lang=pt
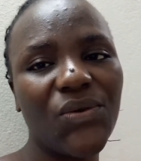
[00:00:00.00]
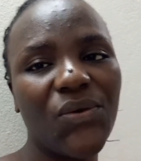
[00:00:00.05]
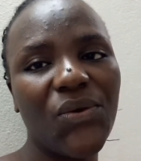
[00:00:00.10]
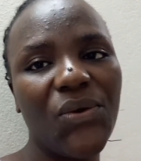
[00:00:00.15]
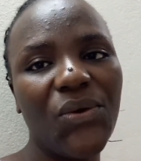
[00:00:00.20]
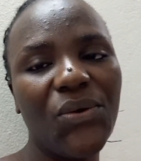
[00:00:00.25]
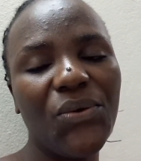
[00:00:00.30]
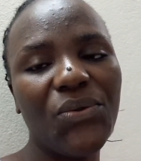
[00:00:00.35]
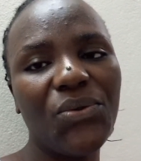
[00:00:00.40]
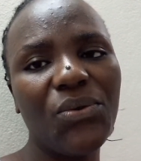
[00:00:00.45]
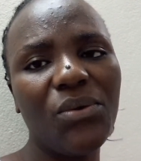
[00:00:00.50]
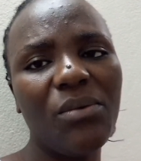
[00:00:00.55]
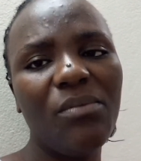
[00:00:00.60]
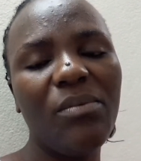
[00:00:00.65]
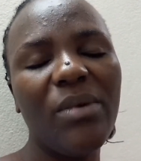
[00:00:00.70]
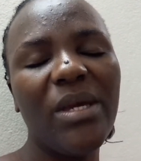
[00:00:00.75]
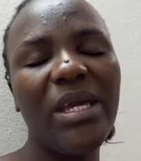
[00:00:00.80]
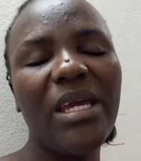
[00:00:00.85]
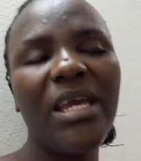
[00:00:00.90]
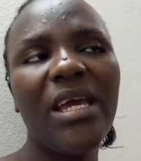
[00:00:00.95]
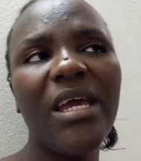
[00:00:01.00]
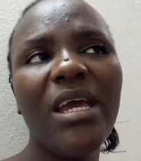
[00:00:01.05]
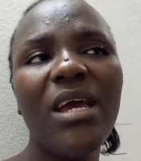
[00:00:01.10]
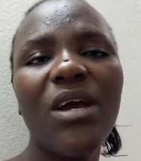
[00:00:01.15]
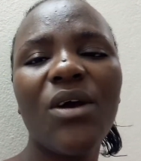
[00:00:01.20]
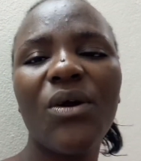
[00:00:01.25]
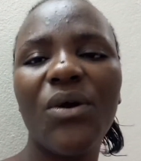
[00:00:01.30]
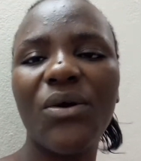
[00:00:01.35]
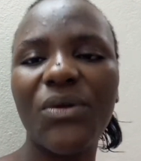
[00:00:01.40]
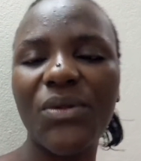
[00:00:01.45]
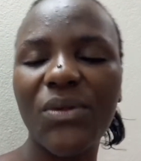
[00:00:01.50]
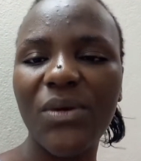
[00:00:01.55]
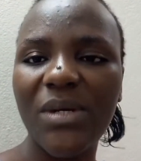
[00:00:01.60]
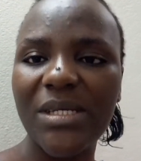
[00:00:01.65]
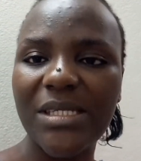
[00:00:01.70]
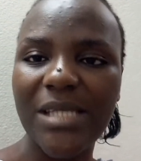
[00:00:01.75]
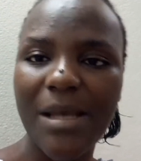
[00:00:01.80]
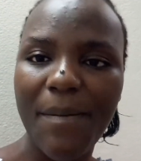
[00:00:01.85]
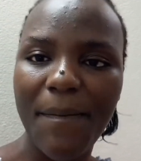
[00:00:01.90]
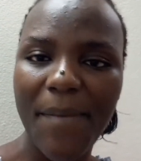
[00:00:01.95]
que o YouTube cortou
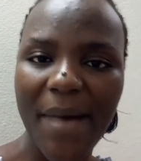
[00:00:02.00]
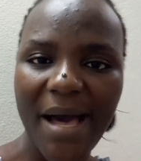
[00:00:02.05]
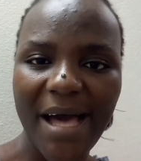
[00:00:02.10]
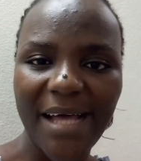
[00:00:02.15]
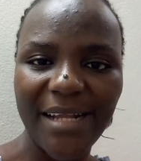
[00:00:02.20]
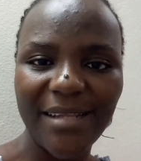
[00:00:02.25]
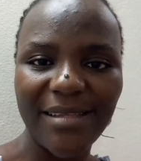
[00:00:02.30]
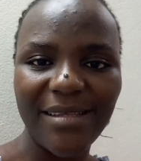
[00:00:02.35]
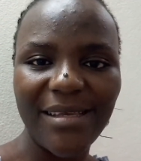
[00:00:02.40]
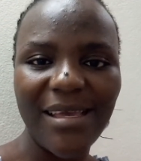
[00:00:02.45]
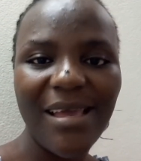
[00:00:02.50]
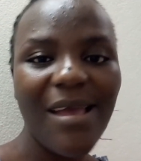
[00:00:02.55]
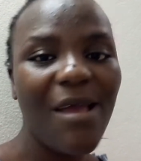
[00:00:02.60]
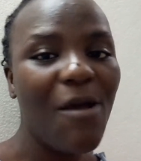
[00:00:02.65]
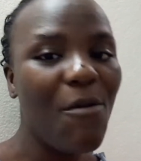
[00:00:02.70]
essa parte.